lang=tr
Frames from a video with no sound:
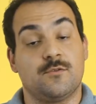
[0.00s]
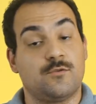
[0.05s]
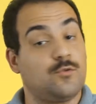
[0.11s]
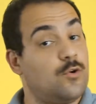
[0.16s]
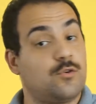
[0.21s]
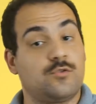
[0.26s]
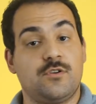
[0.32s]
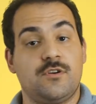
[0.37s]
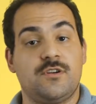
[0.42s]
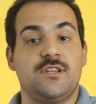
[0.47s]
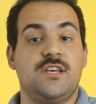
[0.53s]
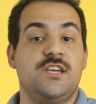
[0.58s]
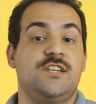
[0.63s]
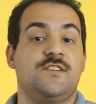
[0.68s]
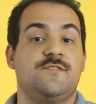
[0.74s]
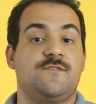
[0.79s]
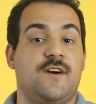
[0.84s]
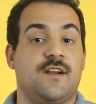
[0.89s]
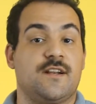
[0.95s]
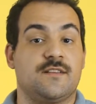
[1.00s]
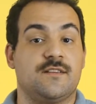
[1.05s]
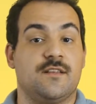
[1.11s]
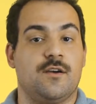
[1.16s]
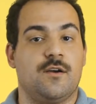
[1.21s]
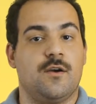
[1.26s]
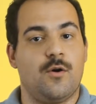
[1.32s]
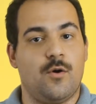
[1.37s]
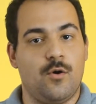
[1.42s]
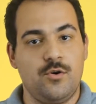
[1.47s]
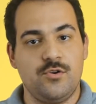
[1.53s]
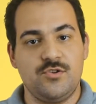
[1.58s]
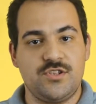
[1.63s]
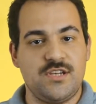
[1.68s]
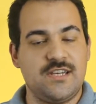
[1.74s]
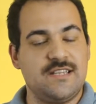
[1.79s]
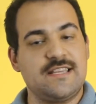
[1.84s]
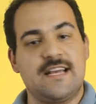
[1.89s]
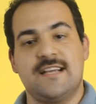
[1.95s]
Doktora da iş farklı.
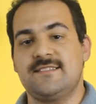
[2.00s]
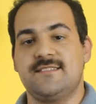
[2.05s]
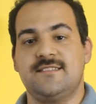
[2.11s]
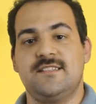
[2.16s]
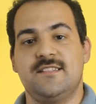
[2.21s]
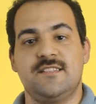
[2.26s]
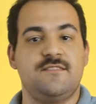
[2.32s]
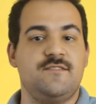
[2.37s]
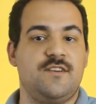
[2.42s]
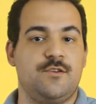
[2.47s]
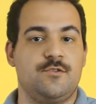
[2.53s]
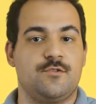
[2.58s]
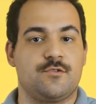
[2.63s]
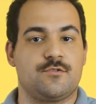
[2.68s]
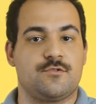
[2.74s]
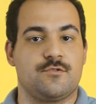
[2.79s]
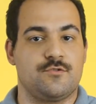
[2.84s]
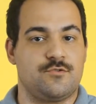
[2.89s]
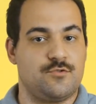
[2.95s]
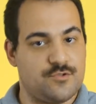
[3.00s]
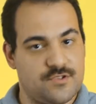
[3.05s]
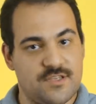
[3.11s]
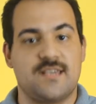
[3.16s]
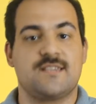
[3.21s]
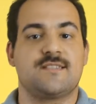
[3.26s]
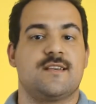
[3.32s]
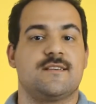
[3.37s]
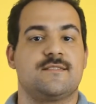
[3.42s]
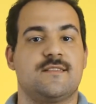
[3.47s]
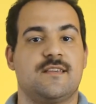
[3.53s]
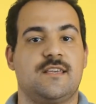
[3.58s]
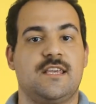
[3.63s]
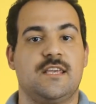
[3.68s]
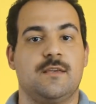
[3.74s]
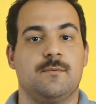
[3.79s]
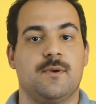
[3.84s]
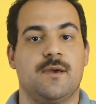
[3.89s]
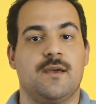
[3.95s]
Önce derslerinizi veriyorsunuz yüksek lisanstaki
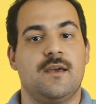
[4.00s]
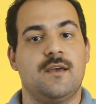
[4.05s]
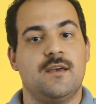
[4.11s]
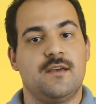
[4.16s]
gibi.